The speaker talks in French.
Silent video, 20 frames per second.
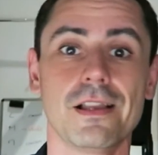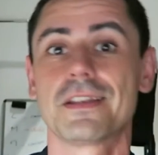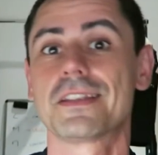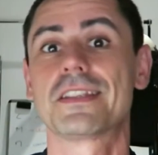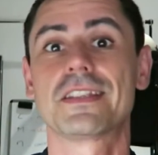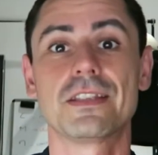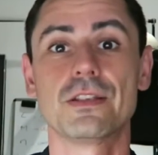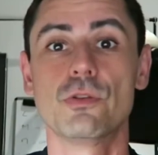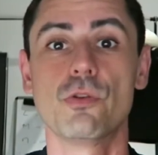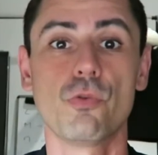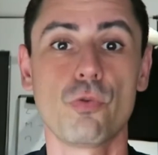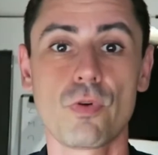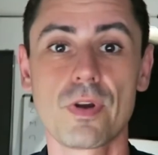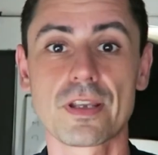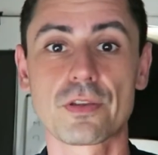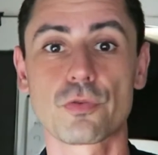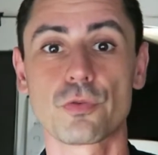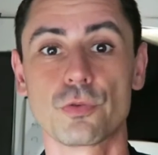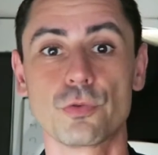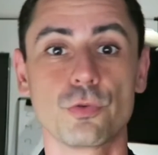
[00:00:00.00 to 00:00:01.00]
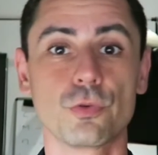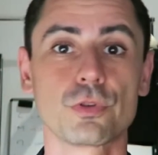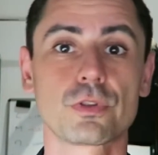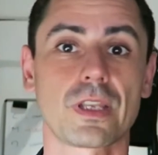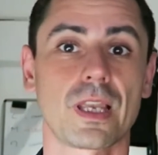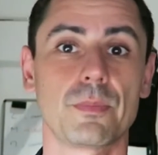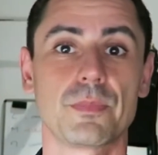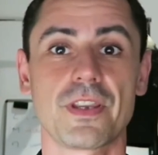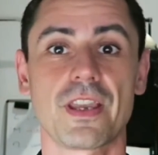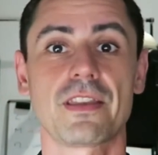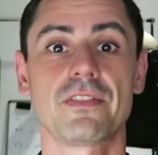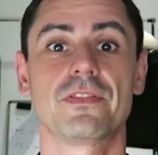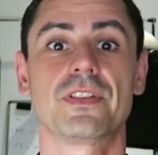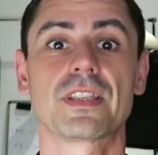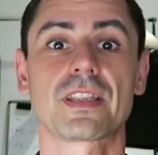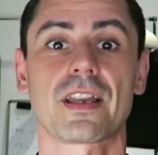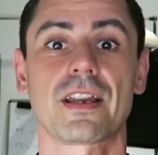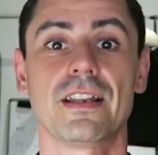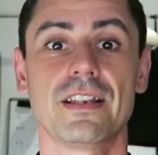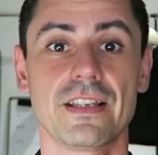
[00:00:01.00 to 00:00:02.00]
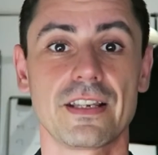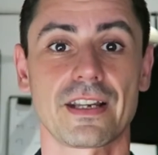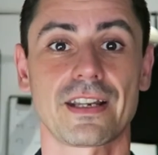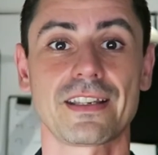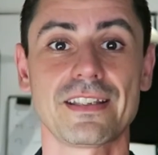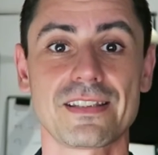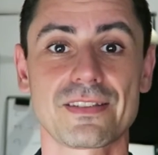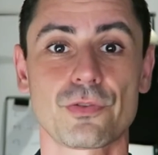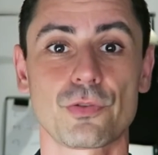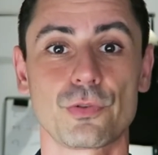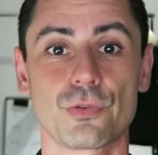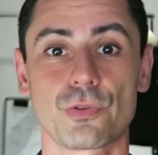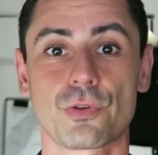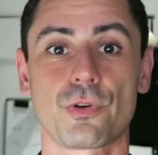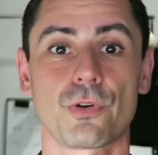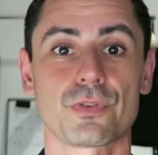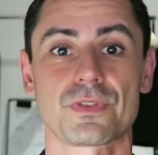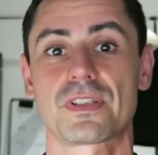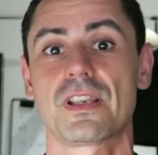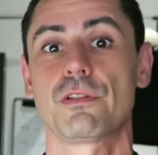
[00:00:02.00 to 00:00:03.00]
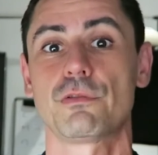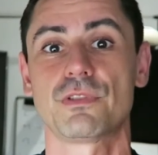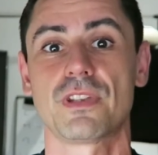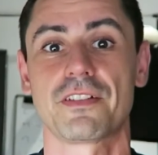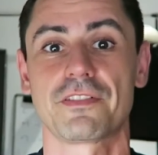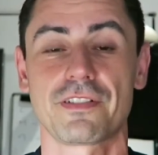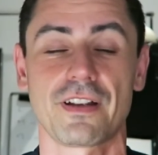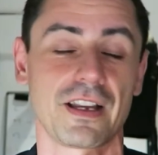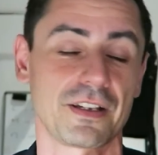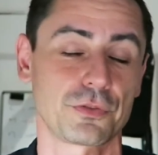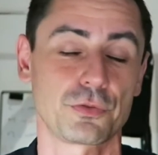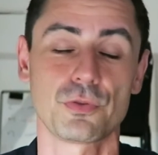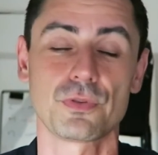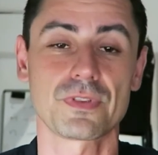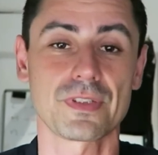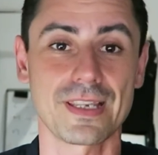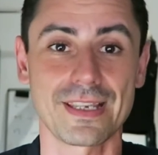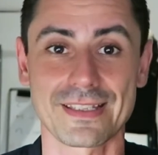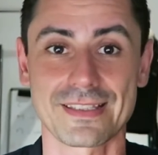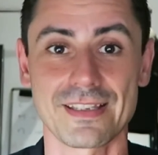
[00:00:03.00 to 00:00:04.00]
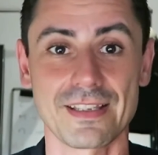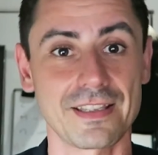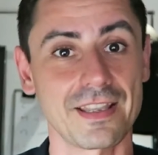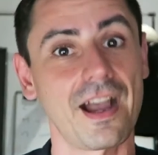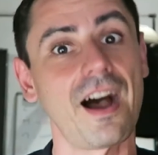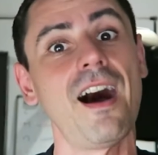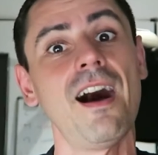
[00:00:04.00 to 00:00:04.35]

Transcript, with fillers: kilos et que d'autres et eh bien, éviteraient les risques de cancer ou d'infarctus, etc.